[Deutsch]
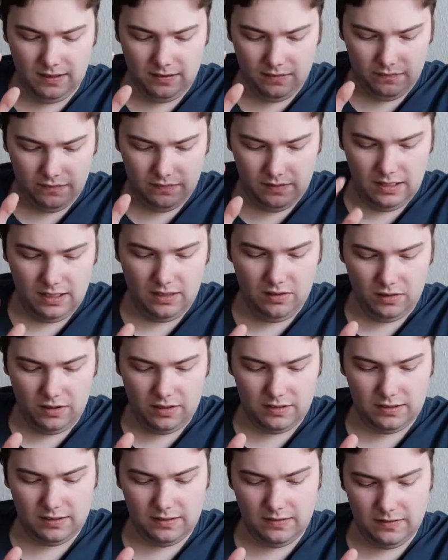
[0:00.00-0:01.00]
Für die
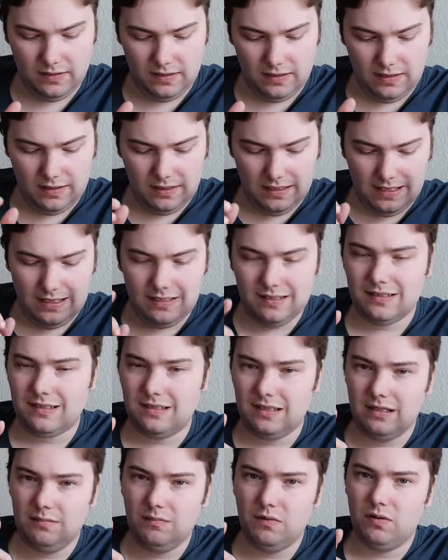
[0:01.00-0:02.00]
Leute,
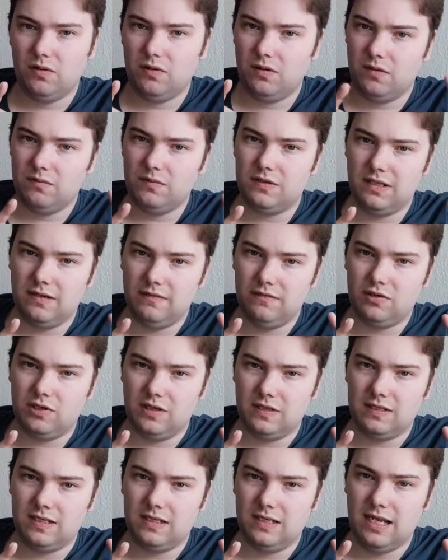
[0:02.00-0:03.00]
ist im Grunde genommen Selfish
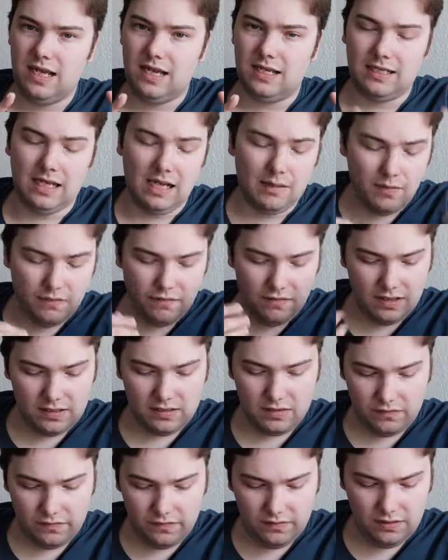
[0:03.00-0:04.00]
as gedacht. Aber
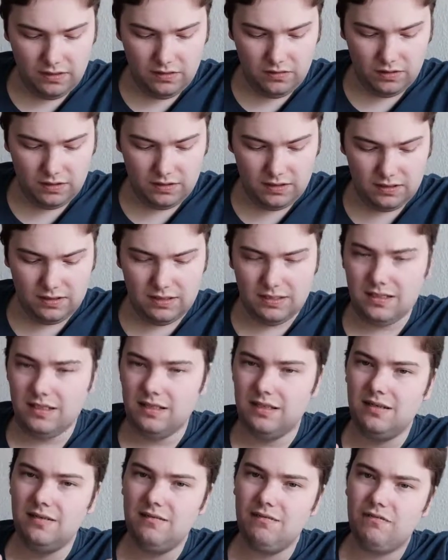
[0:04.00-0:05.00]
vielleicht auch für die Leute,
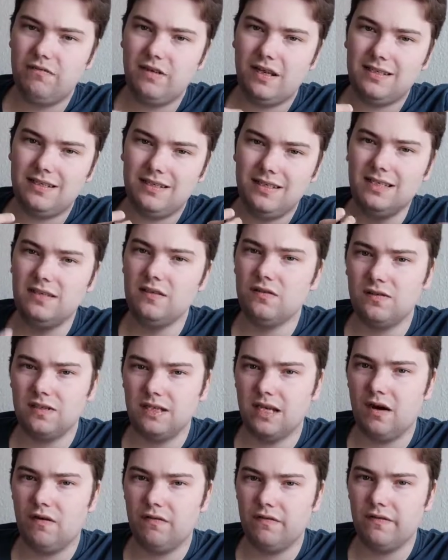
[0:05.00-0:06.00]
die vielleicht nicht so
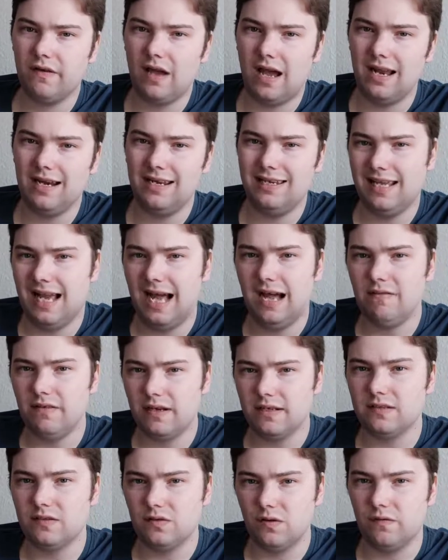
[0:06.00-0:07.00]
sehr auf eine
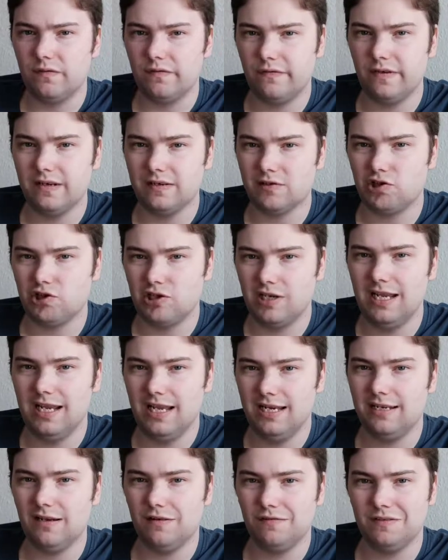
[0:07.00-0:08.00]
Java-Software
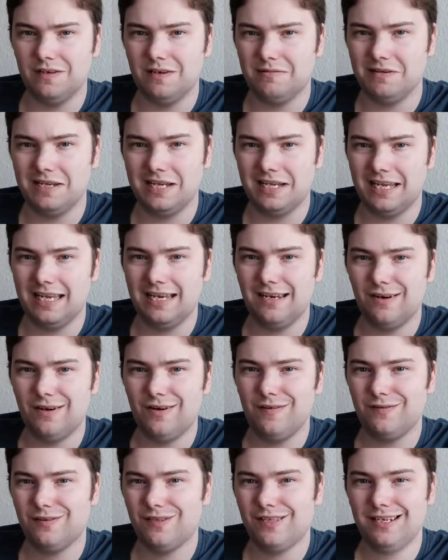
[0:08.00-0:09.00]
stehen, die auf ihrem Gerät
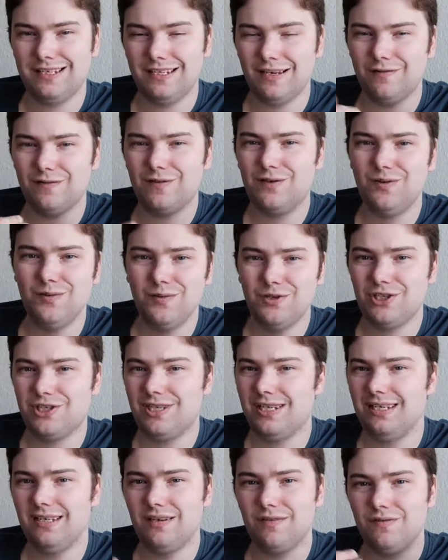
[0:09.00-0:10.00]
läuft, sondern die auf Qt
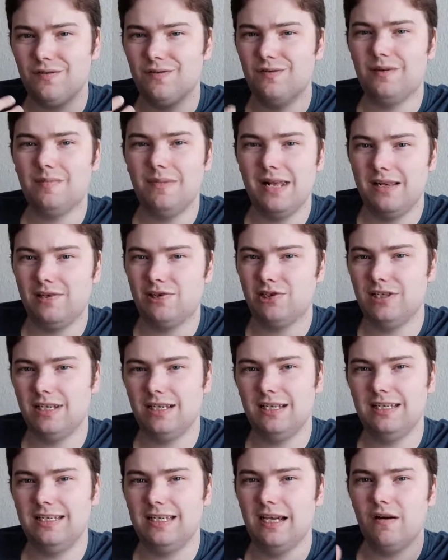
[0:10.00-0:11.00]
stehen, die auf QML
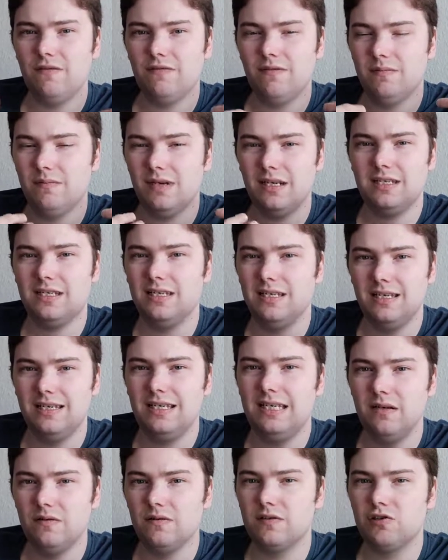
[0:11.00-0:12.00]
stehen, die auf einem richtigen
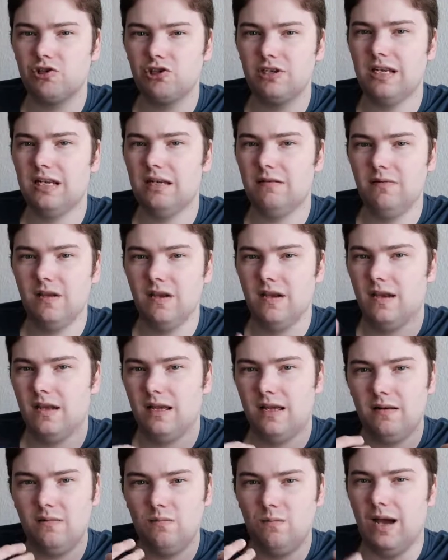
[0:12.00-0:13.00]
Linux stehen,
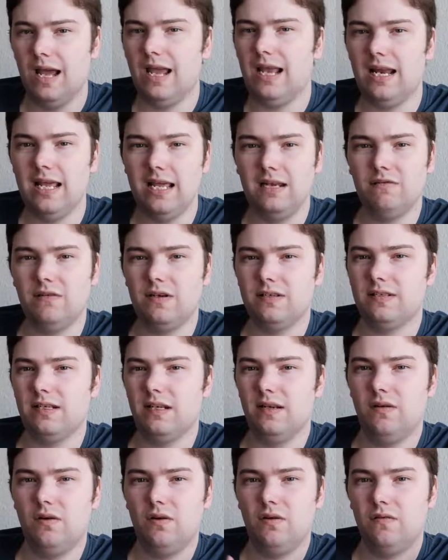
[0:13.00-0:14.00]
ein Wayland, was
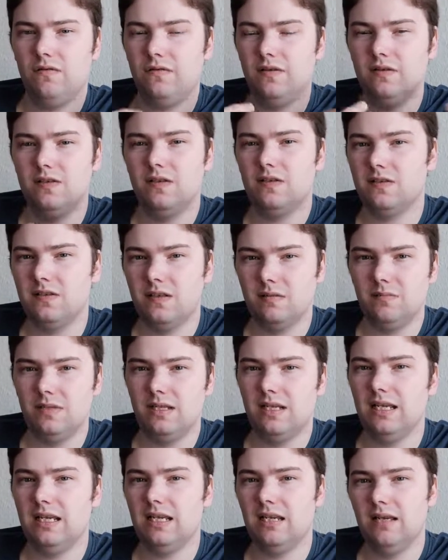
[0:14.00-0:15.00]
da läuft, ein Systemd,
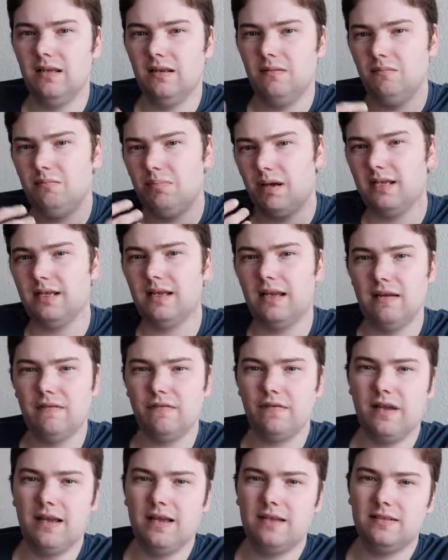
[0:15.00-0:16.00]
ein
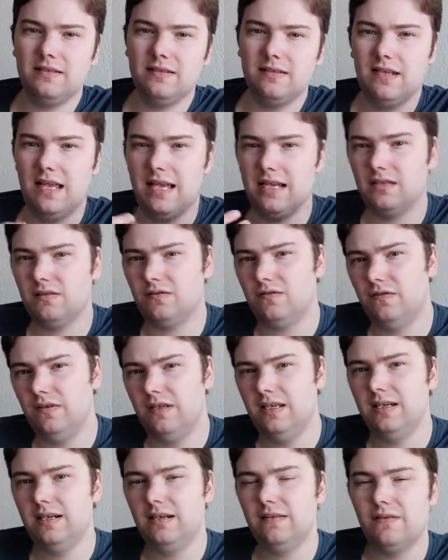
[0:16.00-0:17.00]
ButterFS, ein
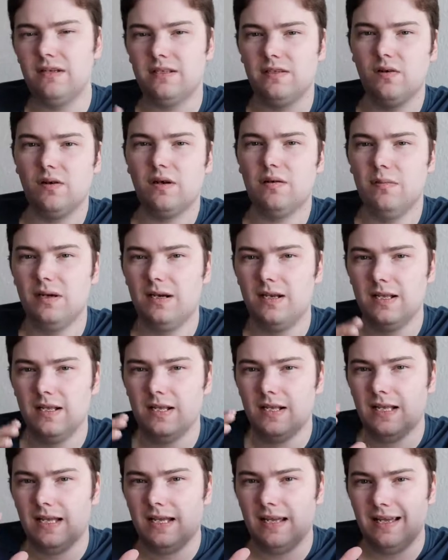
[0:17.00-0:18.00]
Ext4, was auch immer.
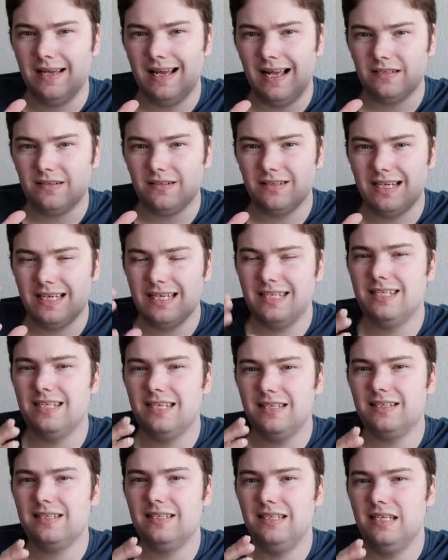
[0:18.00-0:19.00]
Äh, also ein
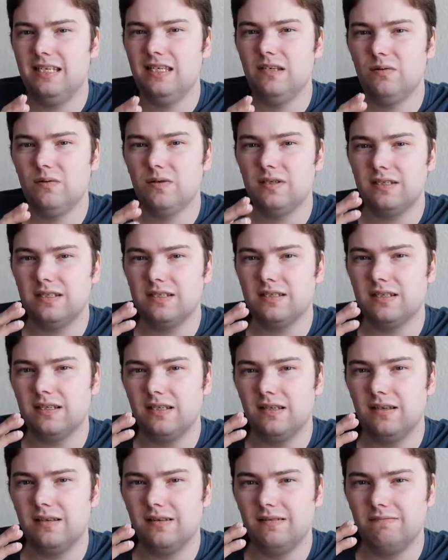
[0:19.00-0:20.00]
richtiges Linux,
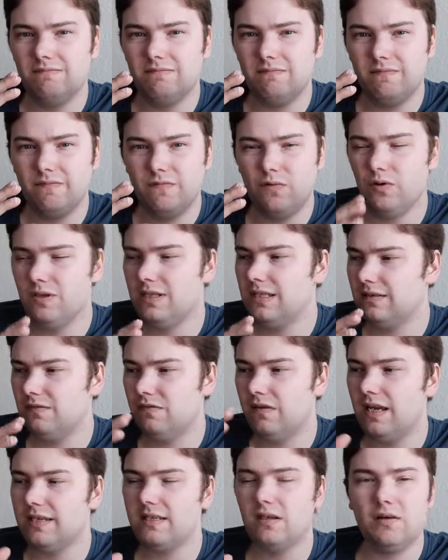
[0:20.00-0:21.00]
äh, wo ich
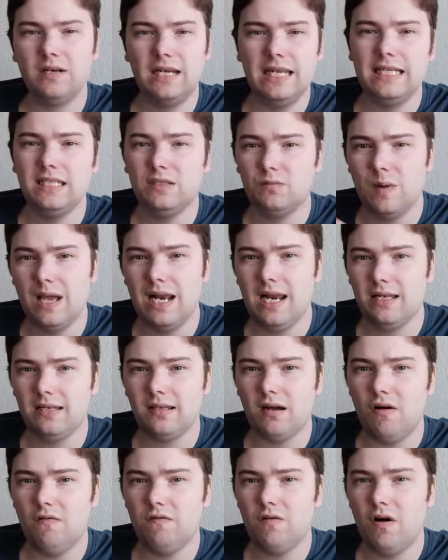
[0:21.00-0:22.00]
vielleicht auch ein
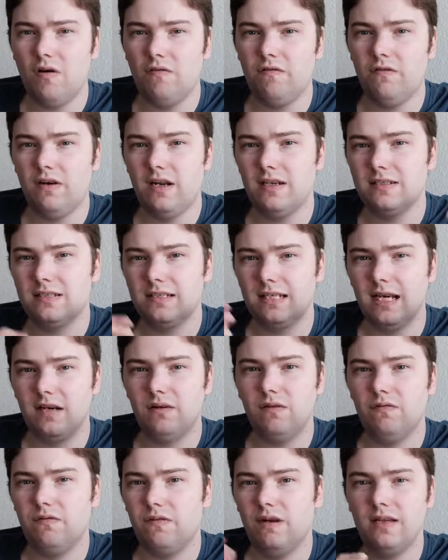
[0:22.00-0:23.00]
X-Wayland drauflaufen lassen kann
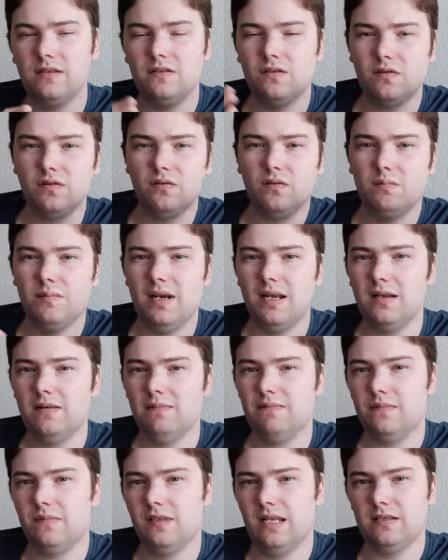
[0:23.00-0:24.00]
und vielleicht zur Not
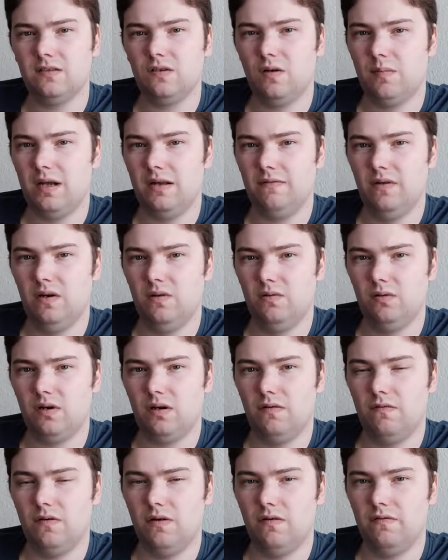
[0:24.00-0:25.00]
meine Desktop-Anwendung
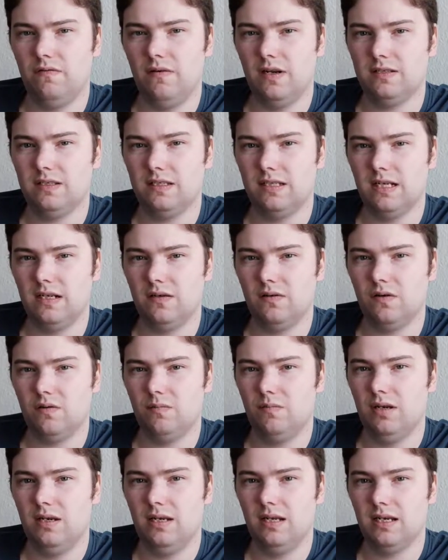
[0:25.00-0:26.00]
drauflaufen lassen kann und
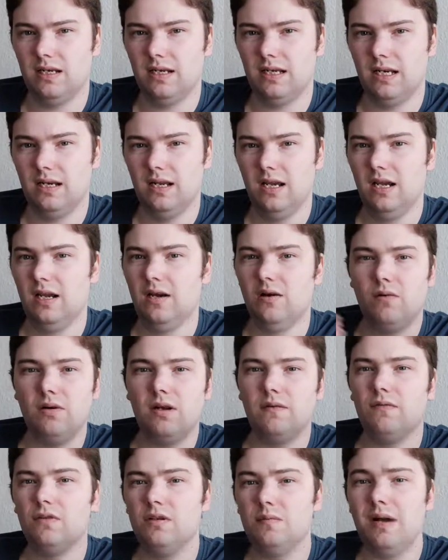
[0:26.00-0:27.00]
kompilieren kann.
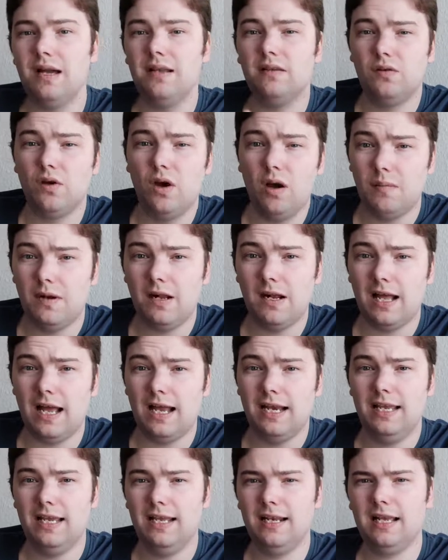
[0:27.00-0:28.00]
Oder wo ich mal in Terminal
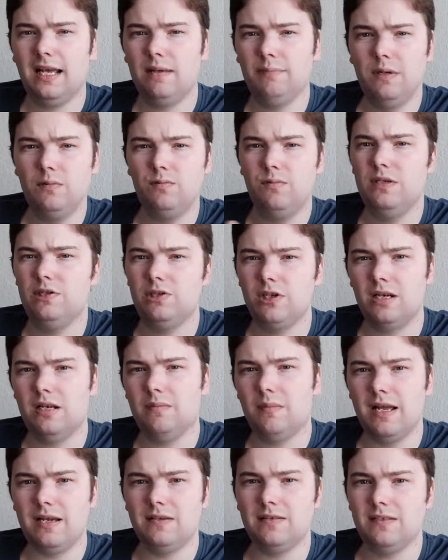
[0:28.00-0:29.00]
reingehen kann mit WeChat
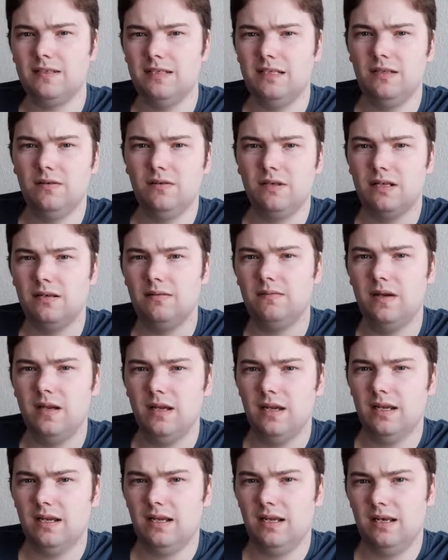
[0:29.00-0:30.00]
im IRC oder in,
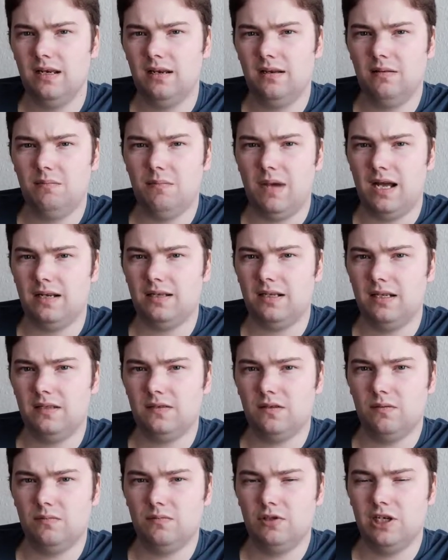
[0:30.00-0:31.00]
in, in
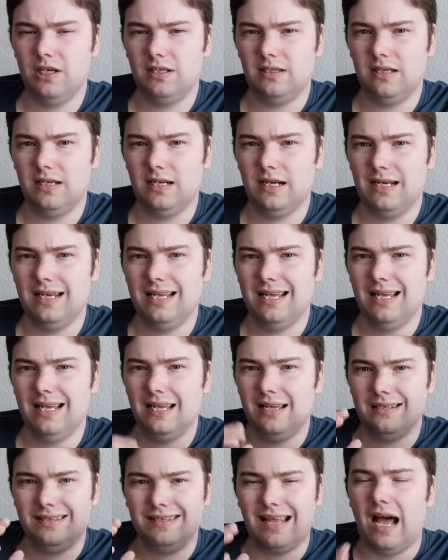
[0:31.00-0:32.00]
Matrix rumchatten kann kann,
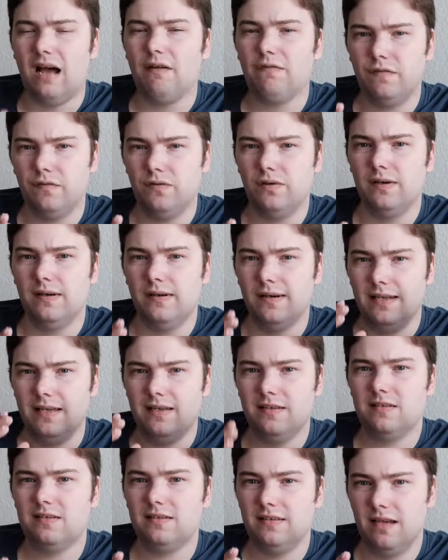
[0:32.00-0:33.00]
Dafür
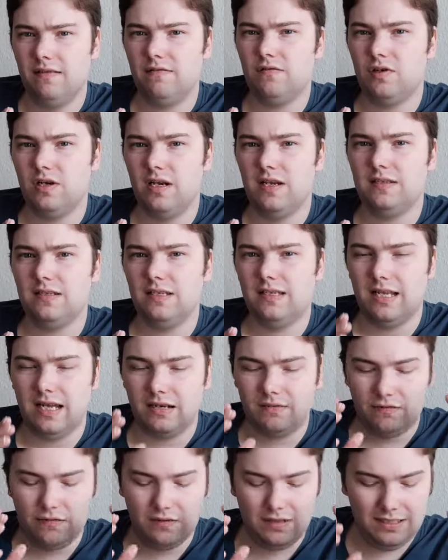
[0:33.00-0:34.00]
ist Selfish S
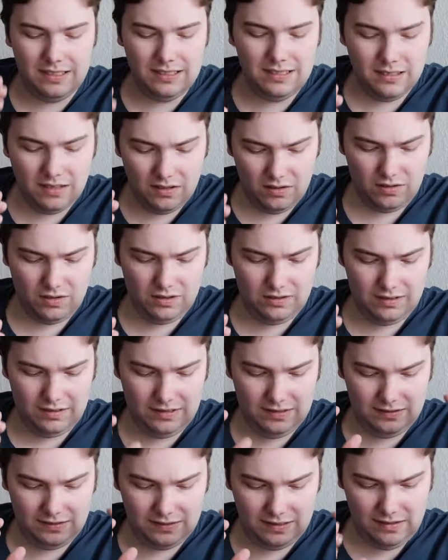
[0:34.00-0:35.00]
gedacht. Für diese Leute
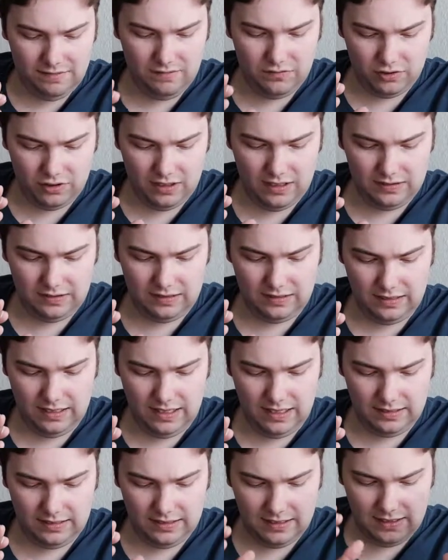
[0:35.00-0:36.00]
ist Selfish S
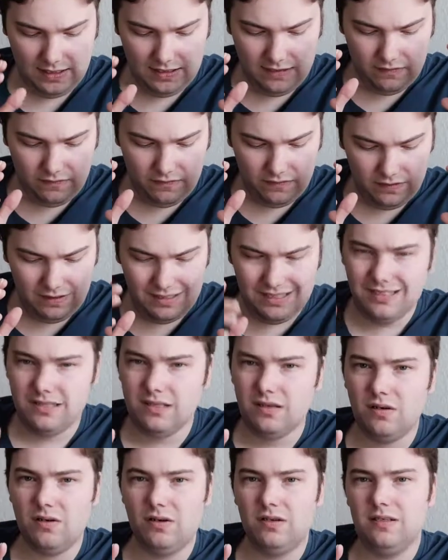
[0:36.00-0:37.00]
gedacht. Für
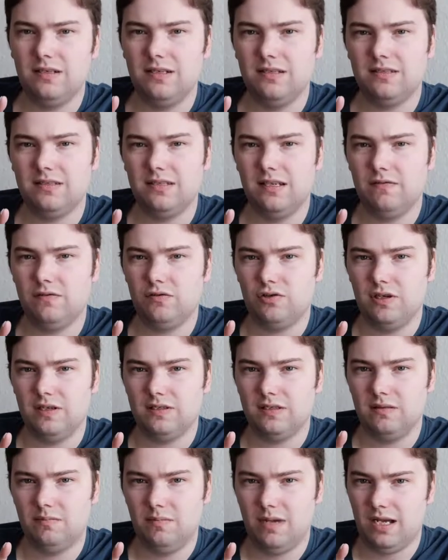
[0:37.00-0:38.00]
diese Leute ist Selfish
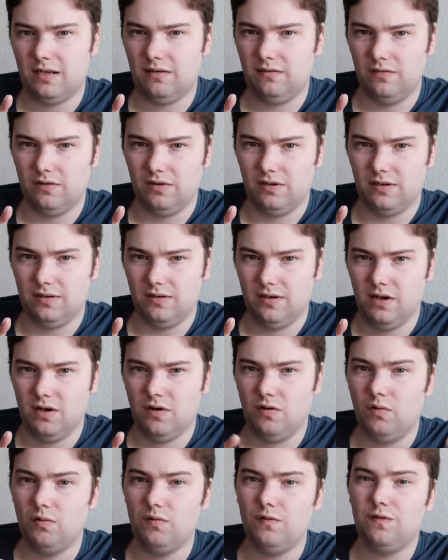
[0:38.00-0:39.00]
S gemacht worden.
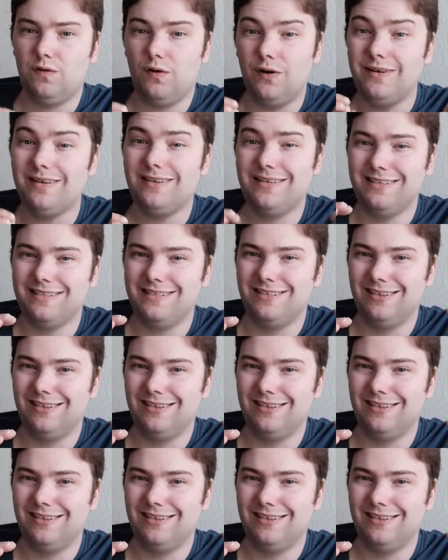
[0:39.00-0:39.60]
Und von diesen